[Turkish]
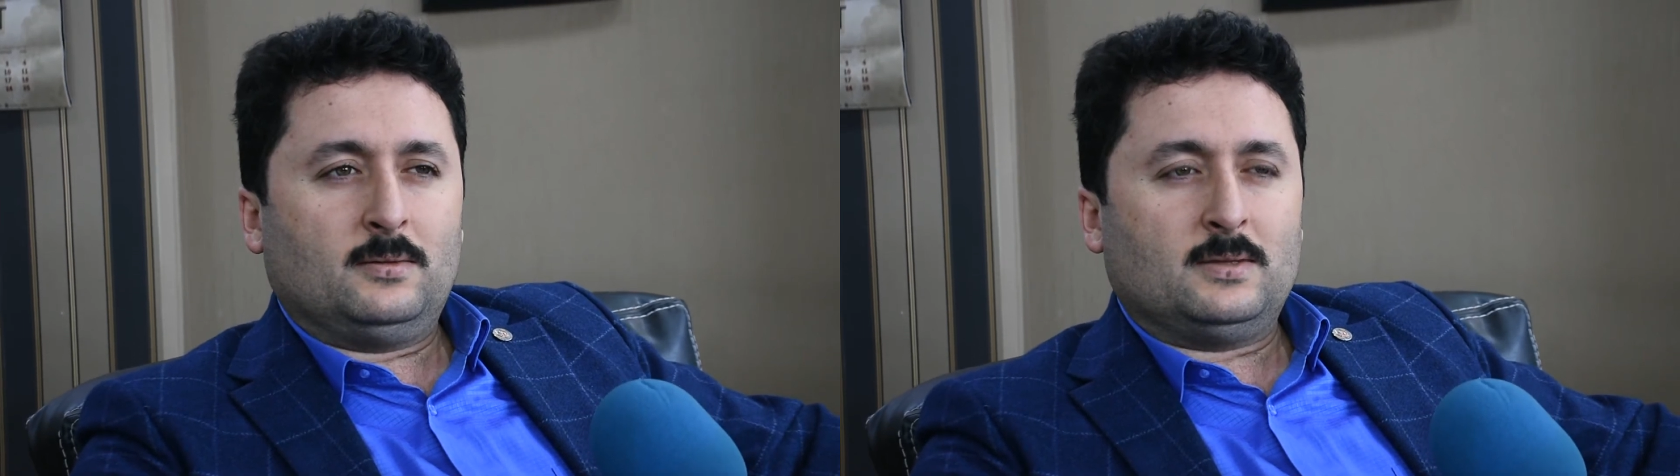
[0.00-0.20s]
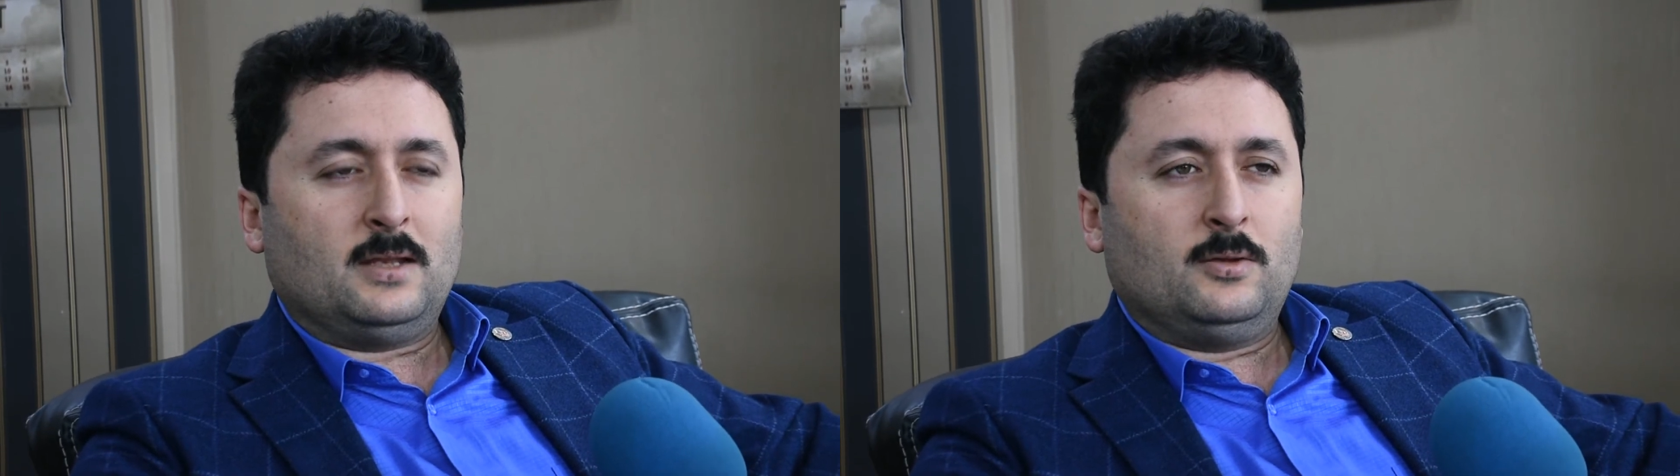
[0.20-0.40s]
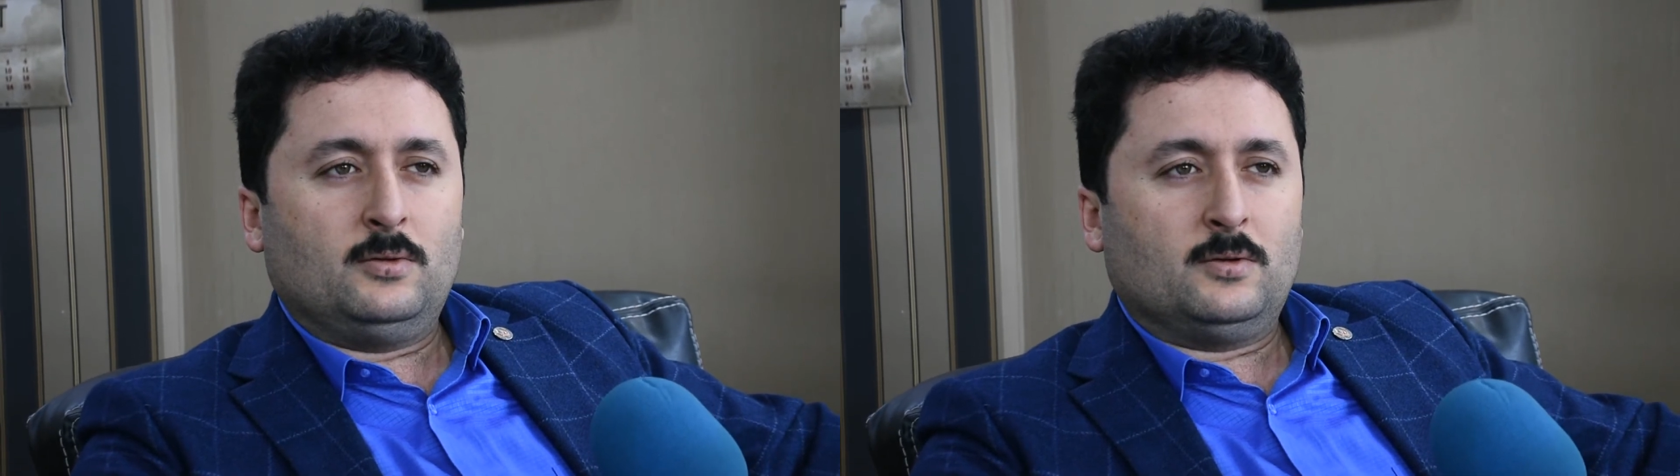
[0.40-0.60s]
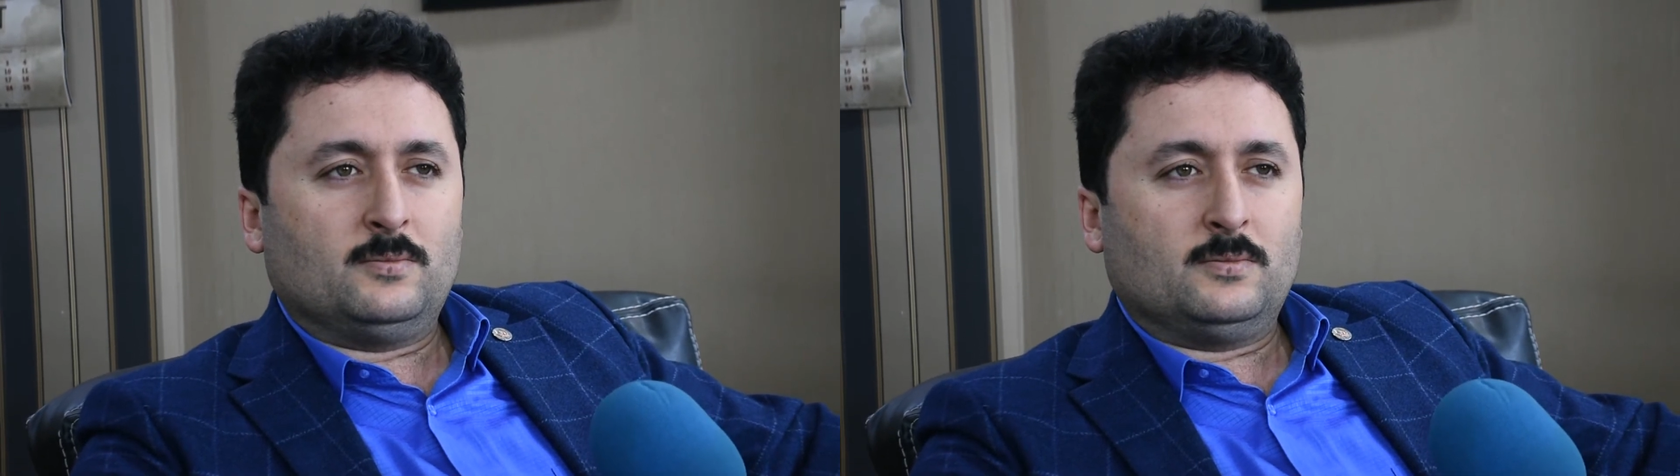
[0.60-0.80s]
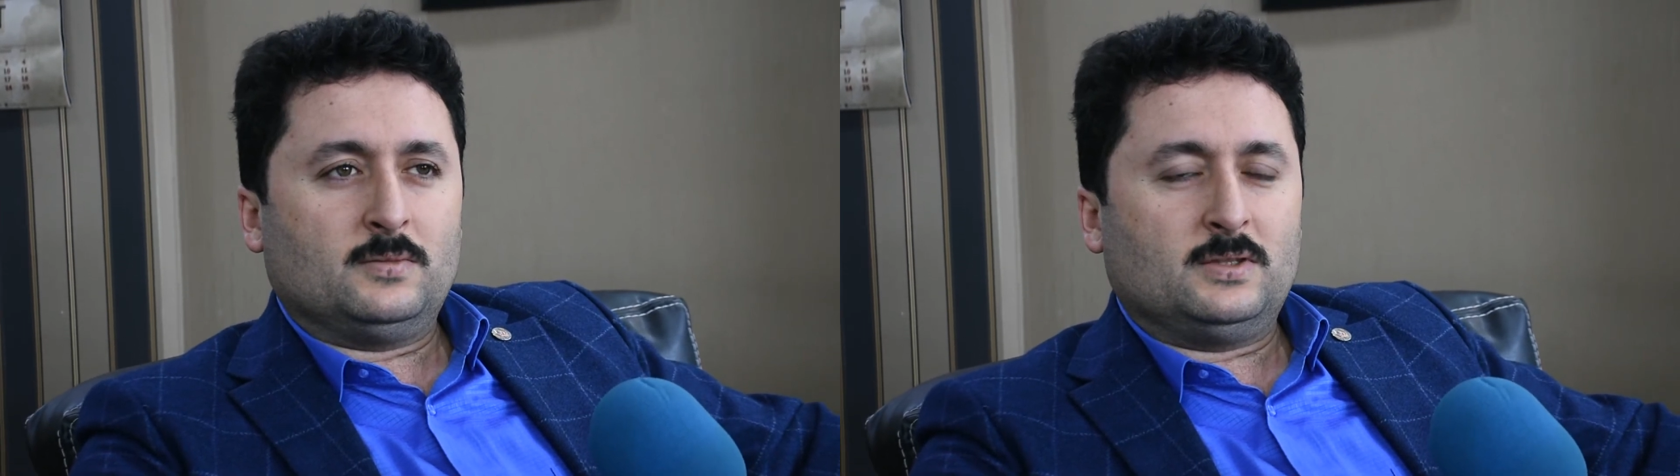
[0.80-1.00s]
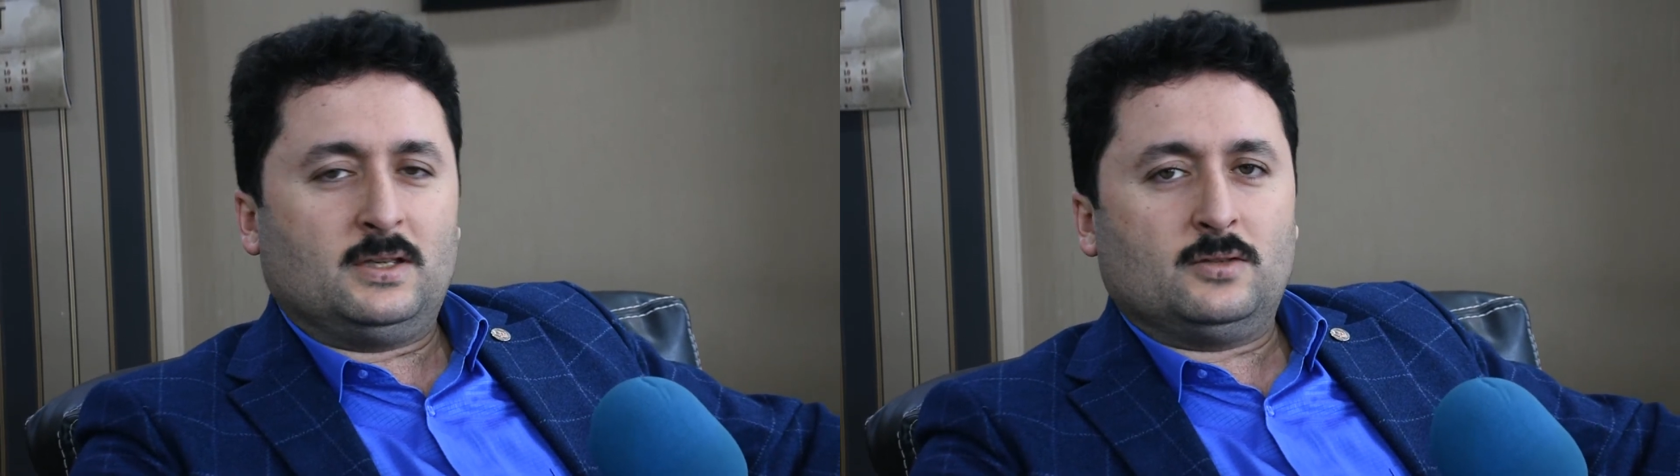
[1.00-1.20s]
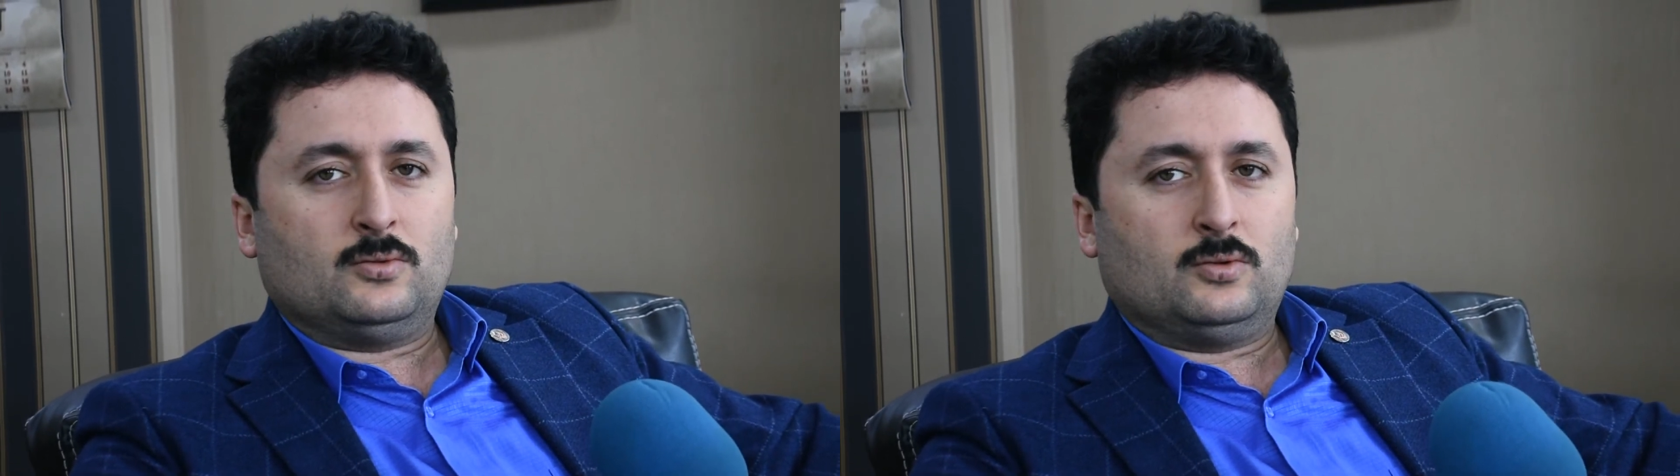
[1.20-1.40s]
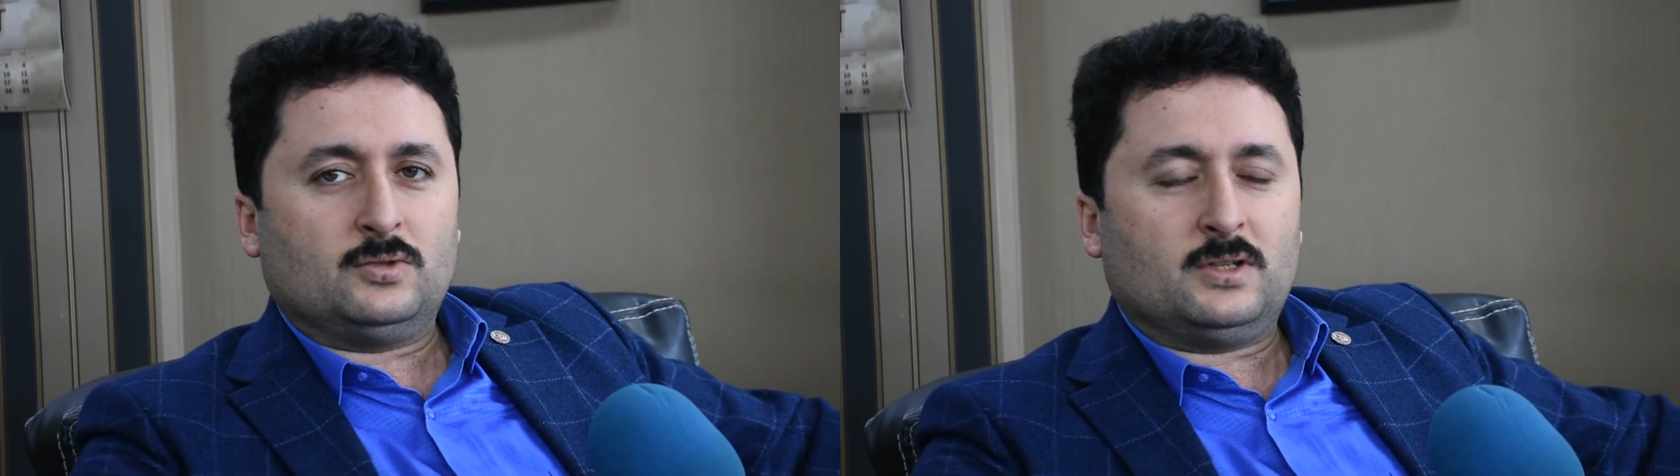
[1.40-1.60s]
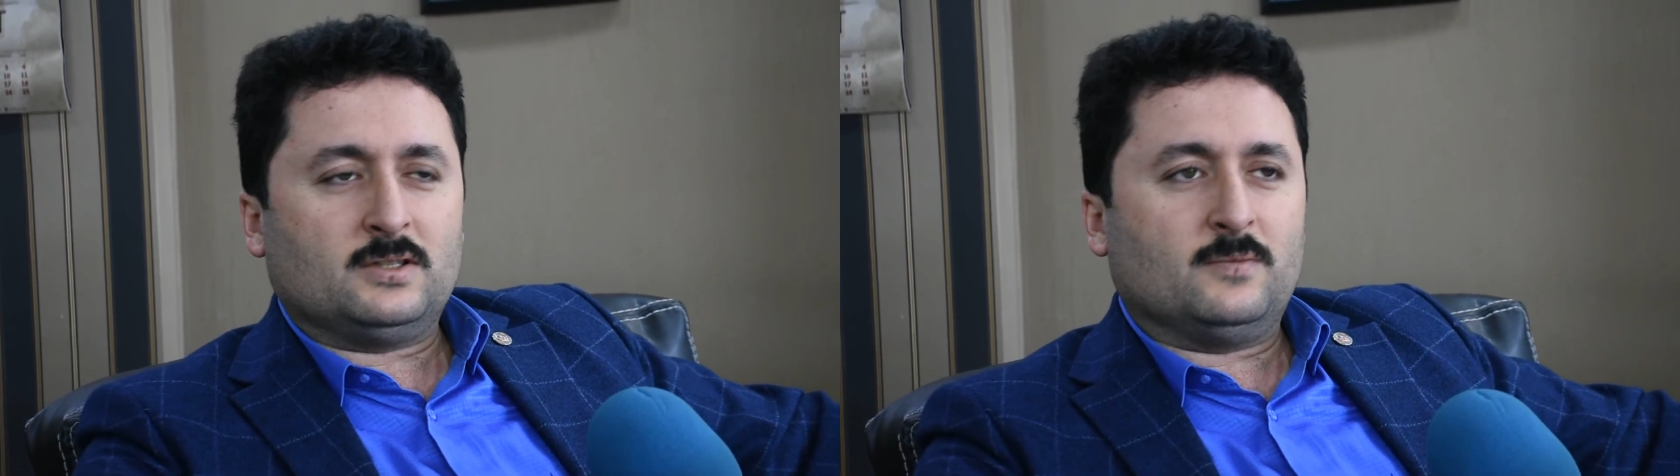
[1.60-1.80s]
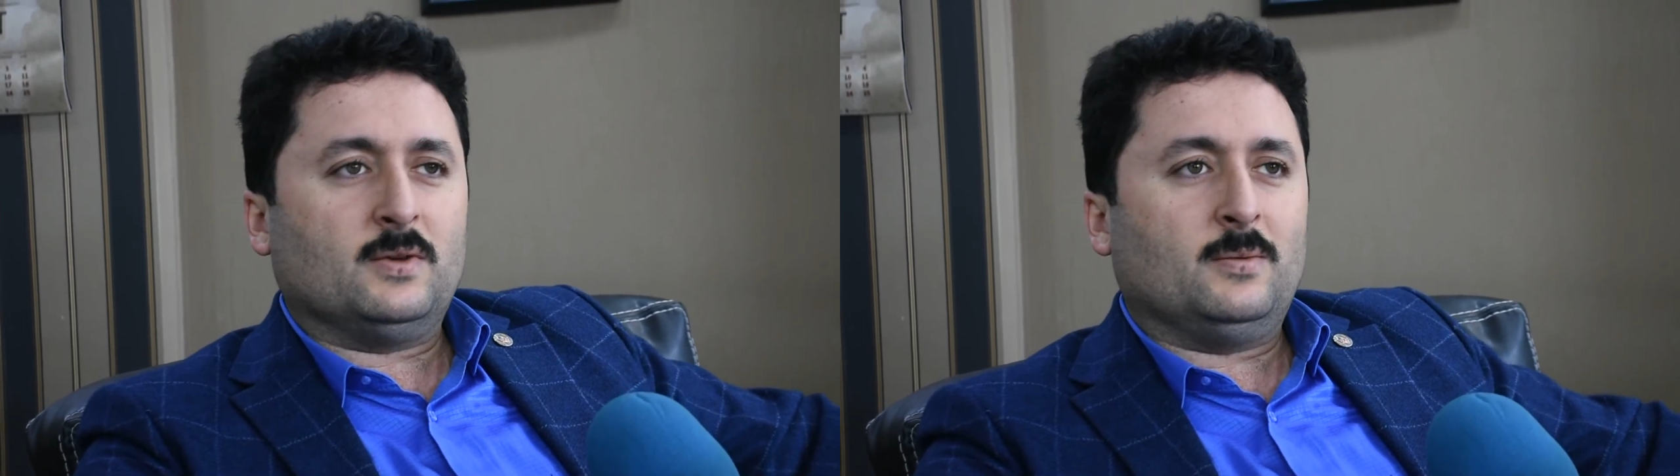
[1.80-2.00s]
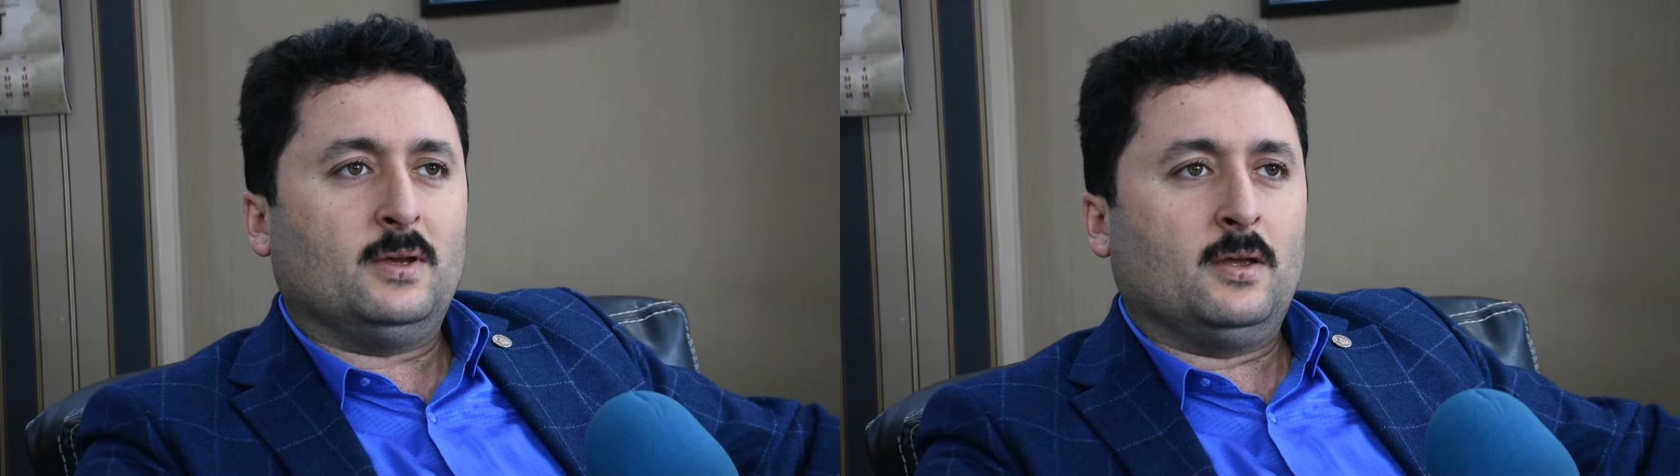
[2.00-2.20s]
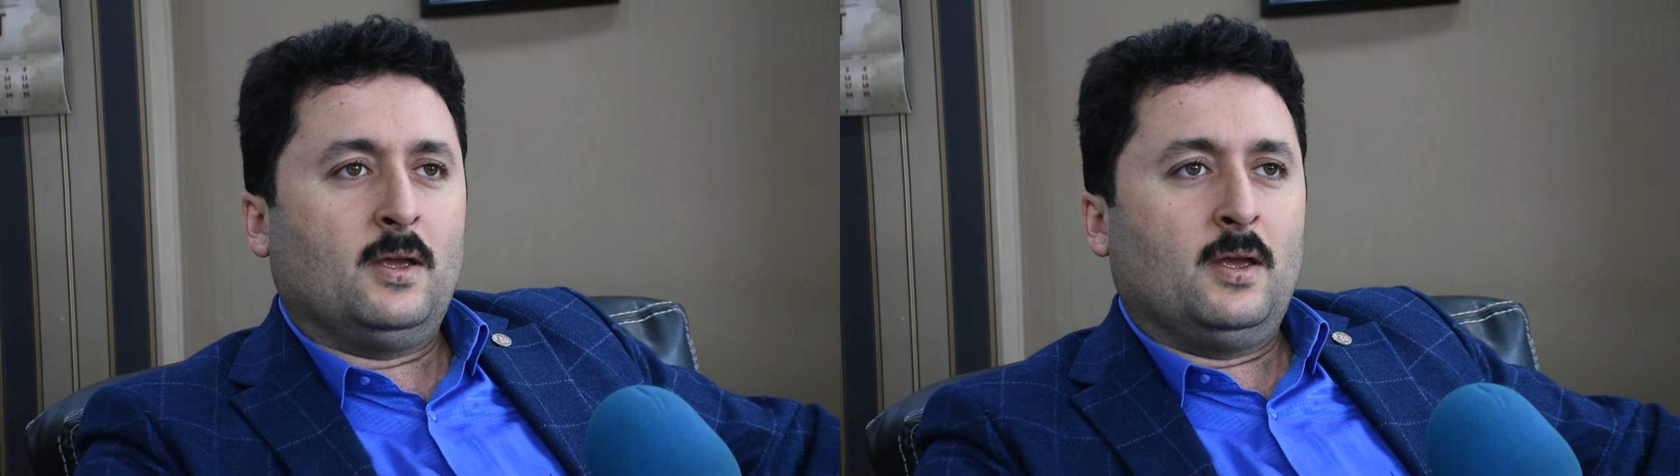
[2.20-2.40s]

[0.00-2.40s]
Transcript: zannediyorum 8-9 Kasım gibi